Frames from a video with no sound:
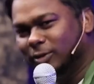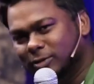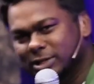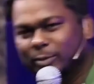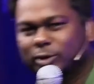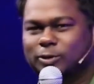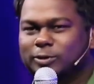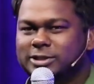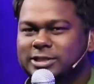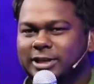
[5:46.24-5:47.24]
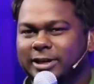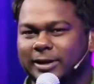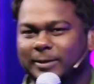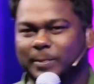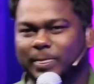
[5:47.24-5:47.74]
तो उसने मेरे को दो किस दी
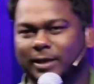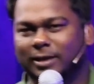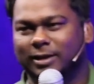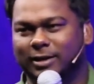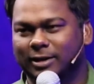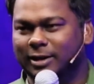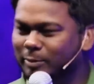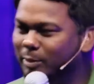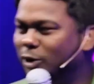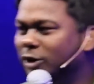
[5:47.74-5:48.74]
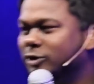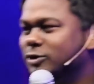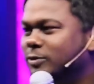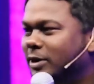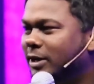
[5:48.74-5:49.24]
और मैं बहुत
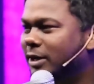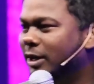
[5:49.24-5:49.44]
खुश हुआ